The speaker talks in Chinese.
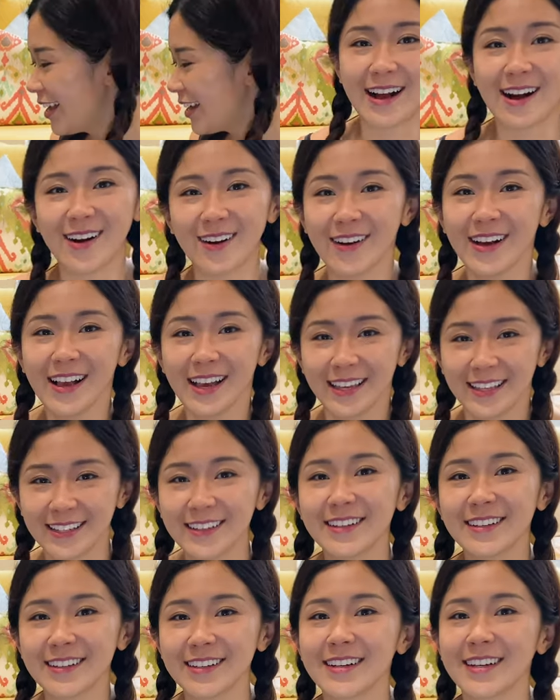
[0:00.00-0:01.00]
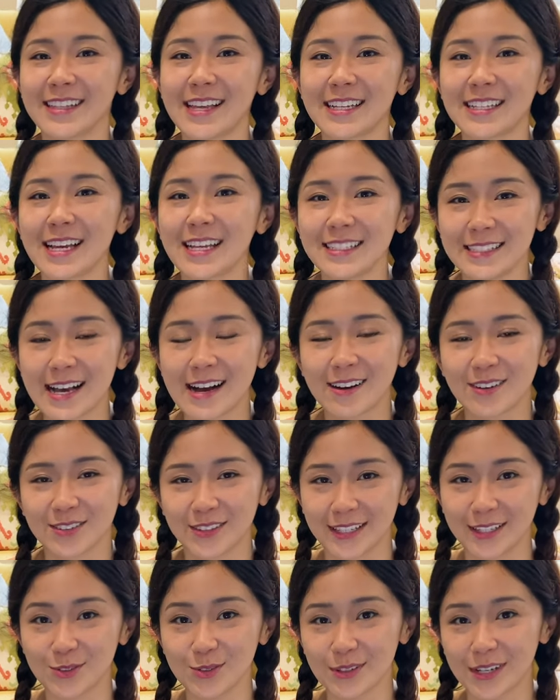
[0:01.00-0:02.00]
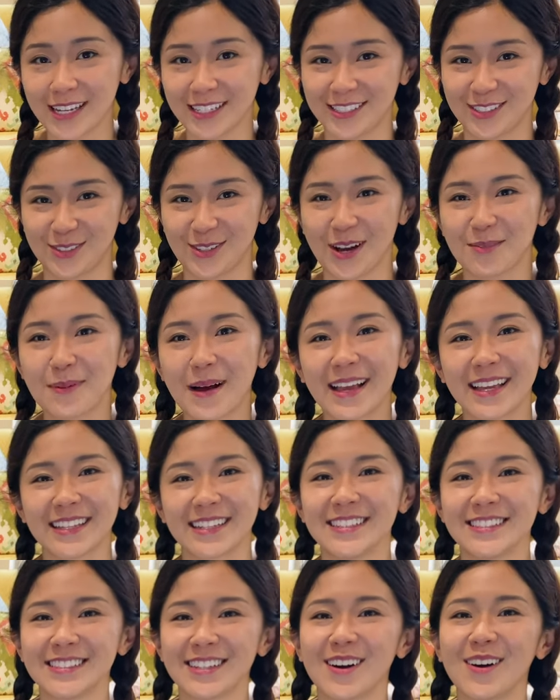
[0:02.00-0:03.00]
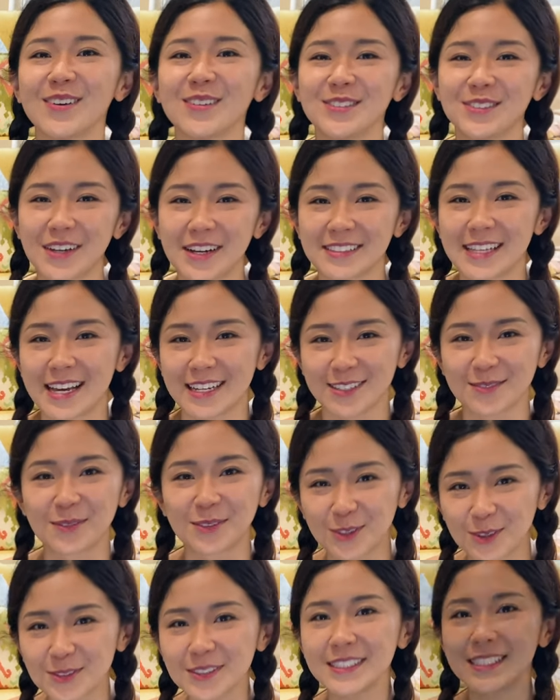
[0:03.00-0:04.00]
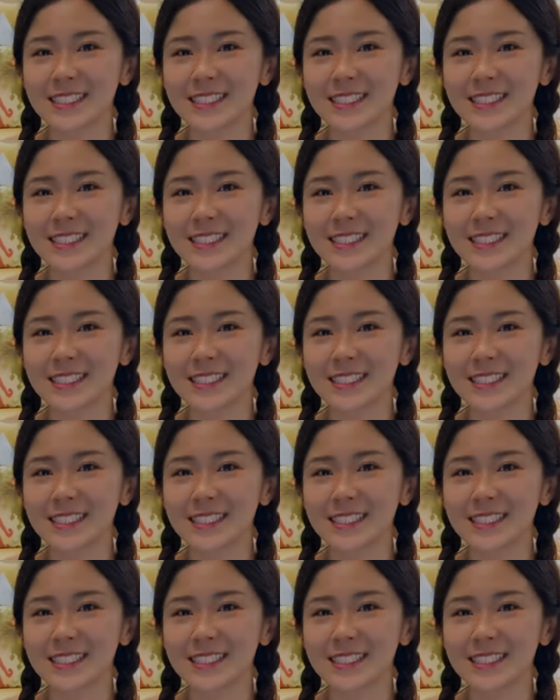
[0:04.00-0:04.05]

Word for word: 然后一个一个给大家讲，你最开始需要攀岩的时候需要带什么东